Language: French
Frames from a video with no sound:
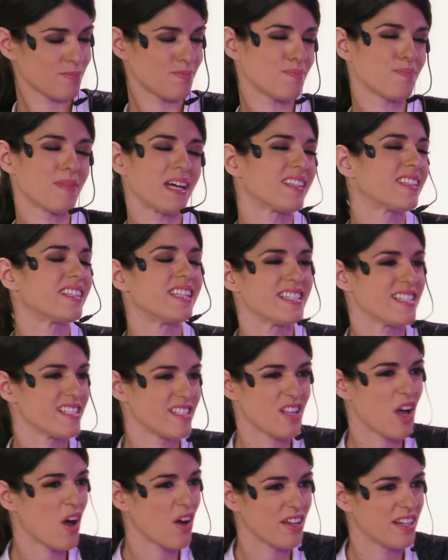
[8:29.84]
Mais arrêtez
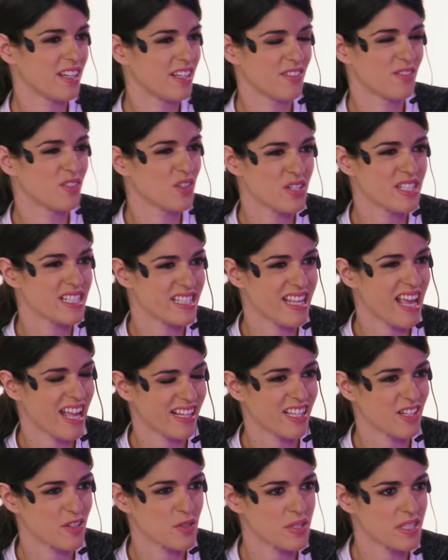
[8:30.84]
votre cirque, vous passez
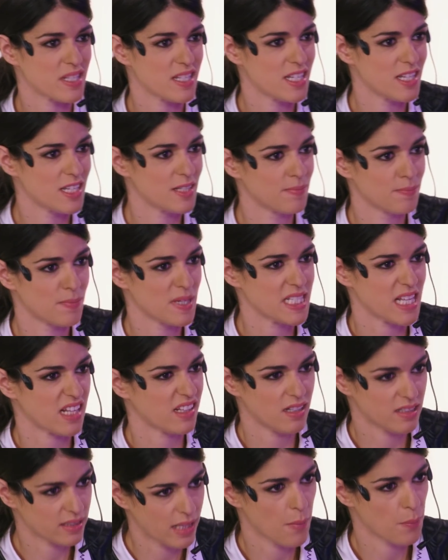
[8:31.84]
votre temps à vous
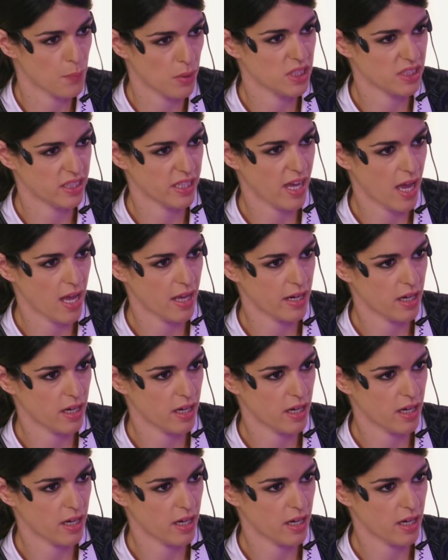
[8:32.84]
chamailler pour un oui ou